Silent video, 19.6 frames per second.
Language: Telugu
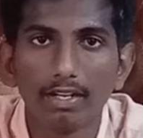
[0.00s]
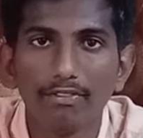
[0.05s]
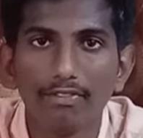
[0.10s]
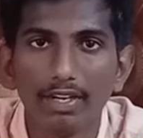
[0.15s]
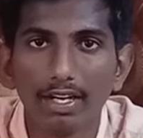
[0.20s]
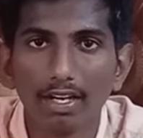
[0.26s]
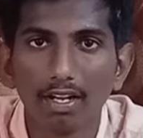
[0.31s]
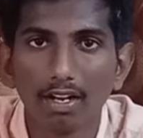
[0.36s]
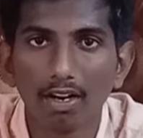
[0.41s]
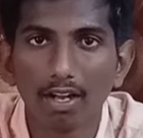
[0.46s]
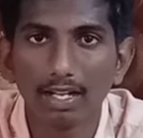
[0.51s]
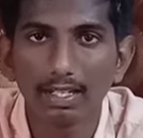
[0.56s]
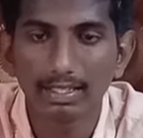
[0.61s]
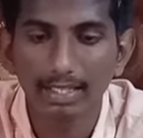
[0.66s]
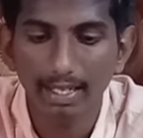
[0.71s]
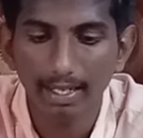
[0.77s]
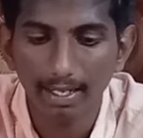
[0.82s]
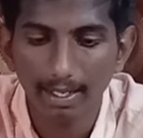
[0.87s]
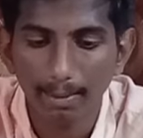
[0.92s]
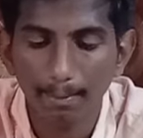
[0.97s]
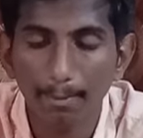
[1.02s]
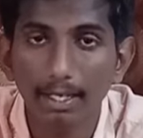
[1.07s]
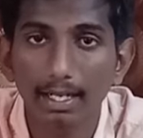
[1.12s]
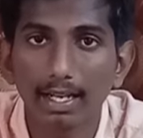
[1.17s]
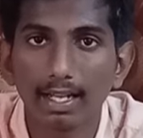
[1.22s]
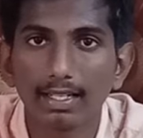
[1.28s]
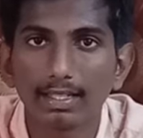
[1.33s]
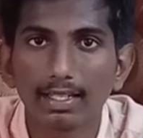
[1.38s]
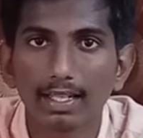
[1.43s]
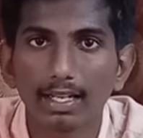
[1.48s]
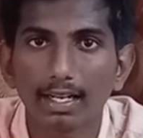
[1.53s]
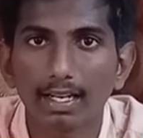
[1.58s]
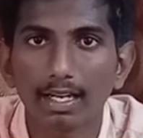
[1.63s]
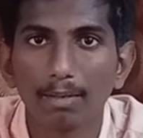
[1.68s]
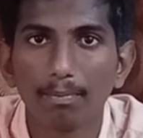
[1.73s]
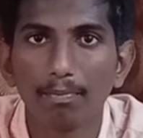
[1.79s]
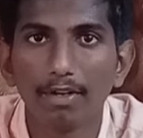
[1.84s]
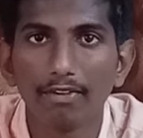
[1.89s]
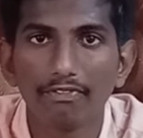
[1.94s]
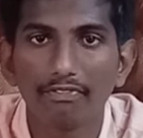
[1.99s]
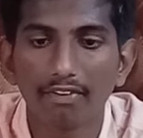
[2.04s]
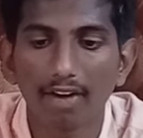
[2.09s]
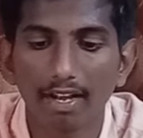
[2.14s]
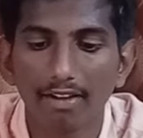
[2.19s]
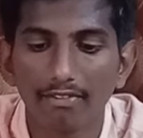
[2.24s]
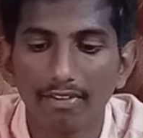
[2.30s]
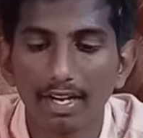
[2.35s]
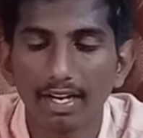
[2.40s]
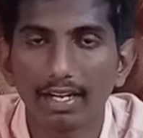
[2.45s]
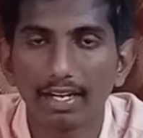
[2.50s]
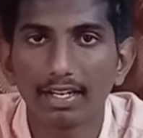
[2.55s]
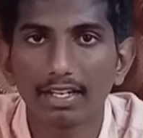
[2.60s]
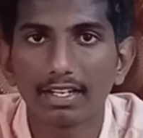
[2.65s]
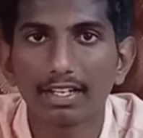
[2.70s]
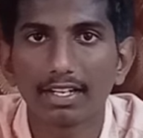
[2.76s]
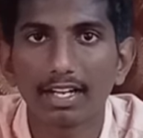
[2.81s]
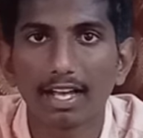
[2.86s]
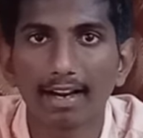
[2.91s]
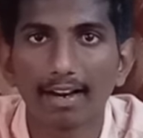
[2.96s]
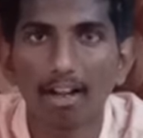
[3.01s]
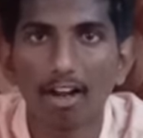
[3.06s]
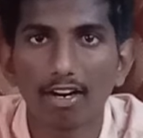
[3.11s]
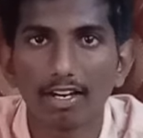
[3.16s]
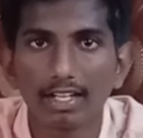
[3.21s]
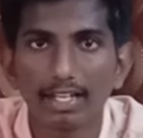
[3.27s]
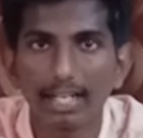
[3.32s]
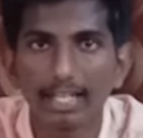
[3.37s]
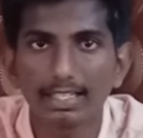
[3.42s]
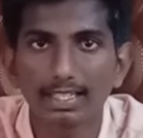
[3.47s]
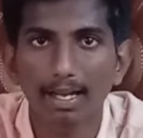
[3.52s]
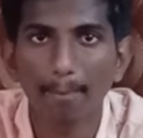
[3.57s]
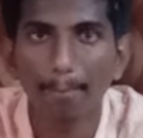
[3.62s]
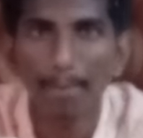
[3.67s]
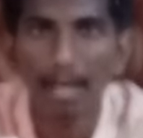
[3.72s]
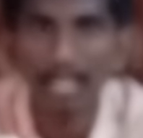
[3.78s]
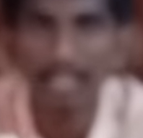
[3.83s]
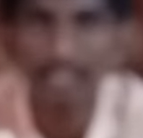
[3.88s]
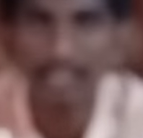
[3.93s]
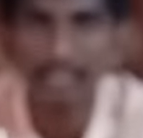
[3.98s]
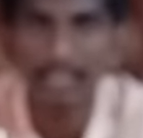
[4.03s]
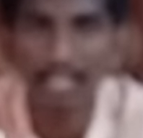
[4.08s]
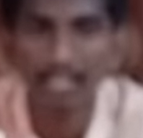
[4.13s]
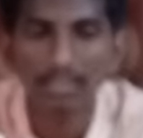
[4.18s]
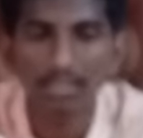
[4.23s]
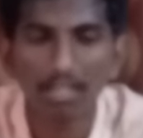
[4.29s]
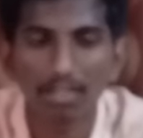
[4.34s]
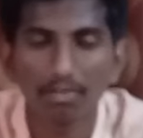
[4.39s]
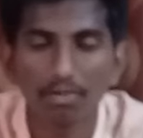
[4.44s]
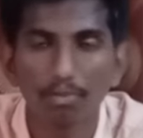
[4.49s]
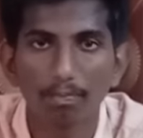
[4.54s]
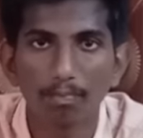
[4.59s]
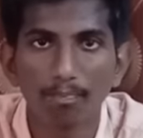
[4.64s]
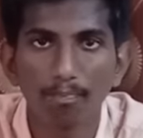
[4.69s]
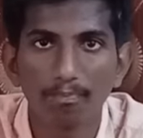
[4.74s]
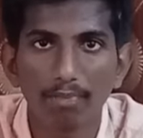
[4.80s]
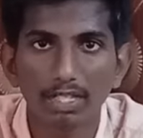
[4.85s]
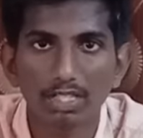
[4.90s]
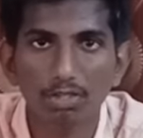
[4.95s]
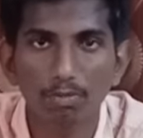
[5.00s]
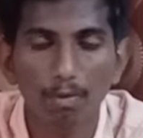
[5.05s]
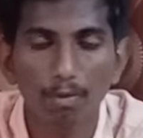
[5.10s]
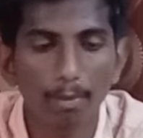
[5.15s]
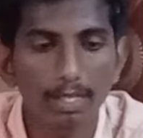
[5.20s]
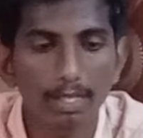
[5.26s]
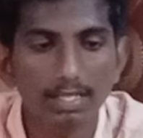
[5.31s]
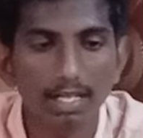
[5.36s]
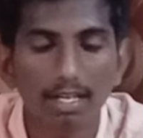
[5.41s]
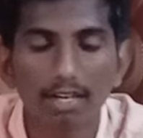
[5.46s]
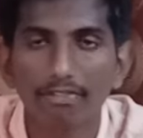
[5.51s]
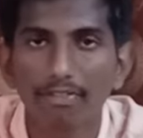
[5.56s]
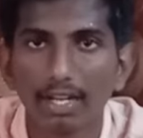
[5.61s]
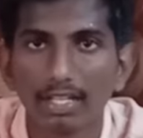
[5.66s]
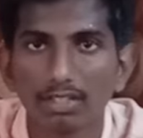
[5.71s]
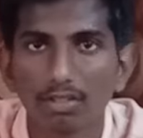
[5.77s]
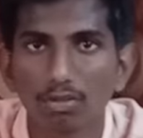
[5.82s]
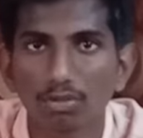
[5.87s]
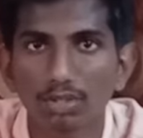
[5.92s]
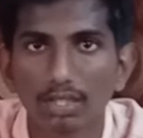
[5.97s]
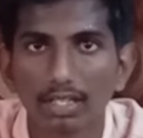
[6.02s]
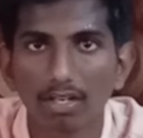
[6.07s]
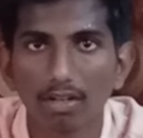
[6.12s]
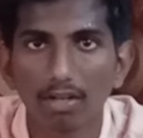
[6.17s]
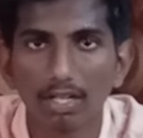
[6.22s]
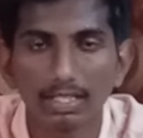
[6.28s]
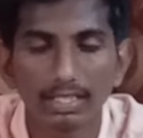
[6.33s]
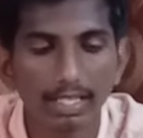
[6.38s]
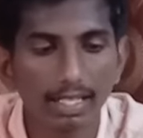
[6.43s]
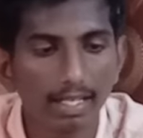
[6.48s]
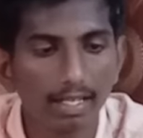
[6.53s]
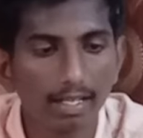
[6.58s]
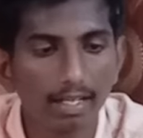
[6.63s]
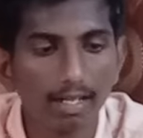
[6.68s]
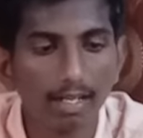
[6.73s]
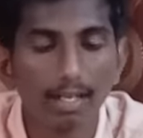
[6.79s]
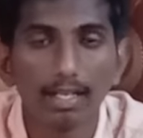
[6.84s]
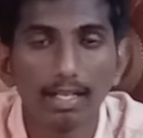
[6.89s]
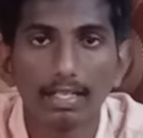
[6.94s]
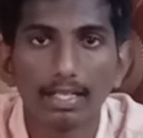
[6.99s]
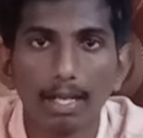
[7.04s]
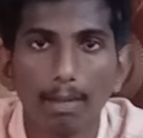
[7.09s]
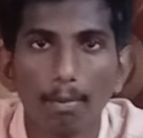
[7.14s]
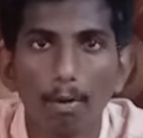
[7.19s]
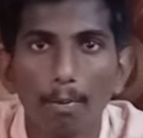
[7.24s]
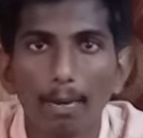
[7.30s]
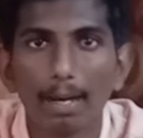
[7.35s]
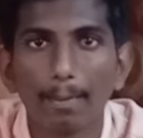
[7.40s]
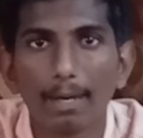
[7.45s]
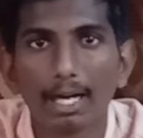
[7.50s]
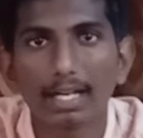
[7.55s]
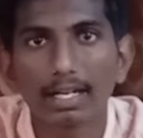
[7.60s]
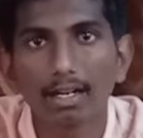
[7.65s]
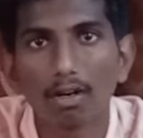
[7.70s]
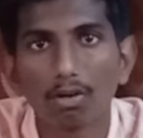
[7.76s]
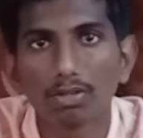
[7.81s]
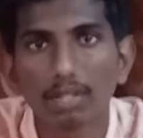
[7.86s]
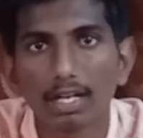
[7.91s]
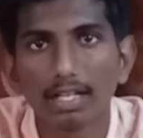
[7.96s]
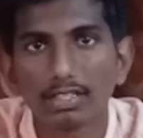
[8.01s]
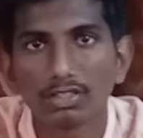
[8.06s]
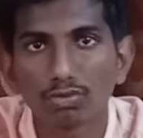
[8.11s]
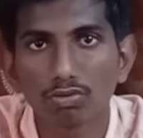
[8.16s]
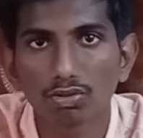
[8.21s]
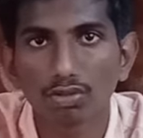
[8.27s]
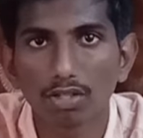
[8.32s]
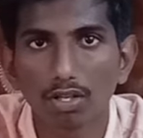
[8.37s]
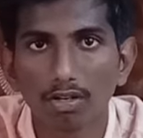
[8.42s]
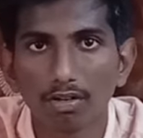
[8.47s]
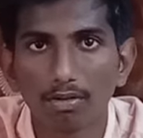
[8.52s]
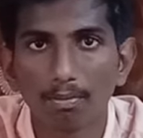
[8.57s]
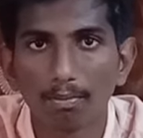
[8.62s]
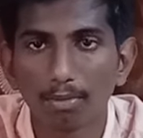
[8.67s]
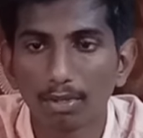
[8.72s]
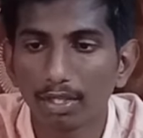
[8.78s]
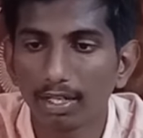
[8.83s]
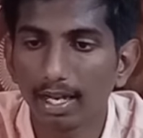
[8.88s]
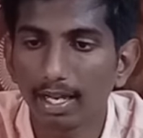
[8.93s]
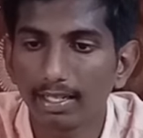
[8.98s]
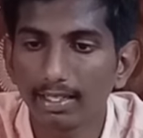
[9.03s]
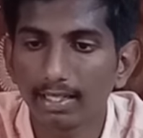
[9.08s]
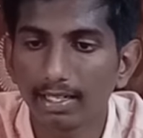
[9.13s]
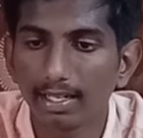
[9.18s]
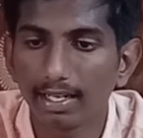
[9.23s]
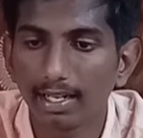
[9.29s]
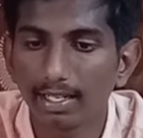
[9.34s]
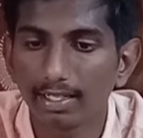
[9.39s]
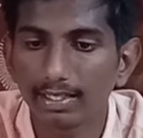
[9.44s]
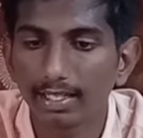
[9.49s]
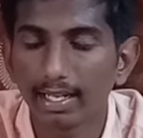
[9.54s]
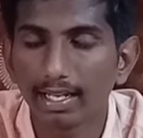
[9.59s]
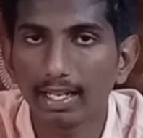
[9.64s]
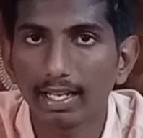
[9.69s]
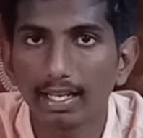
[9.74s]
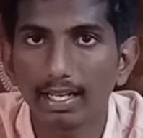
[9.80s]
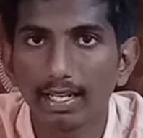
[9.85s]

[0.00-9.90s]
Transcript: ఈ వీడియోలో అయితే నేనైతే రెడ్మీ ఫైవ్ ఏ టెన్ ఆర్డీని అయితే కంపారిజన్ చేస్తున్నాను బెస్ట్ మొబైల్స్ అండర్ ఫైవ్ థౌజండ్లో అయితే ఏ మొబైల్ బెటర్గా ఉందనేది చూస్తాం ముందుగా అయితే నేనైతే